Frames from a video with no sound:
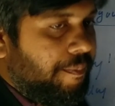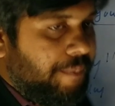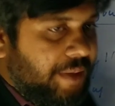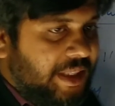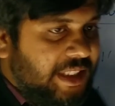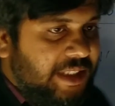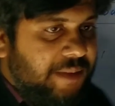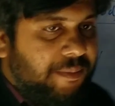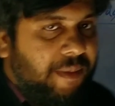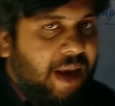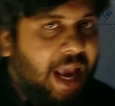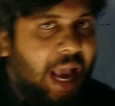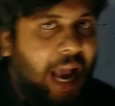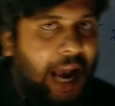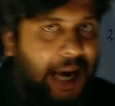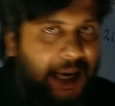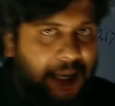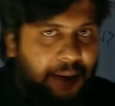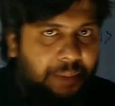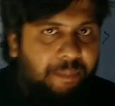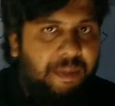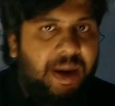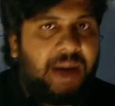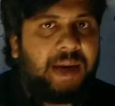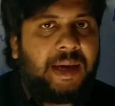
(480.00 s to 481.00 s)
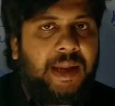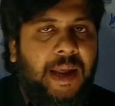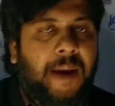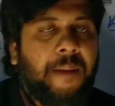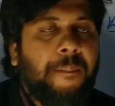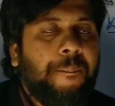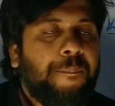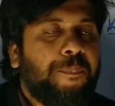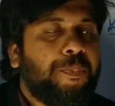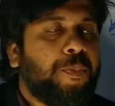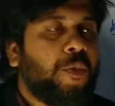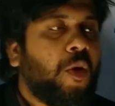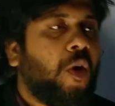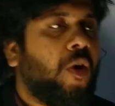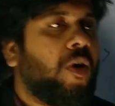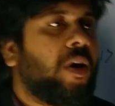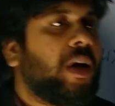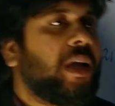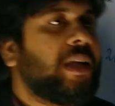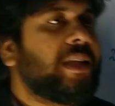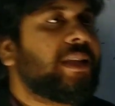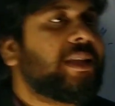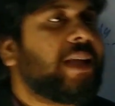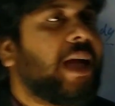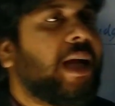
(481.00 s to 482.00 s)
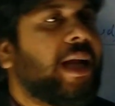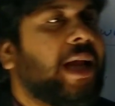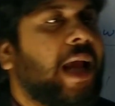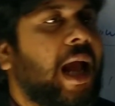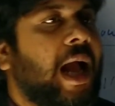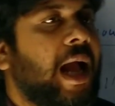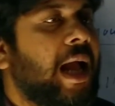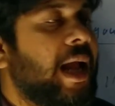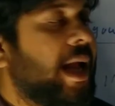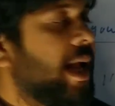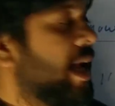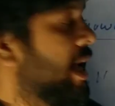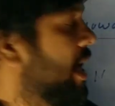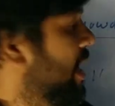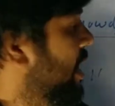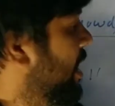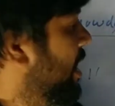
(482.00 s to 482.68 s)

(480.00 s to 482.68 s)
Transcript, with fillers: बीच में एग्रीमेंट है और इसका क्या है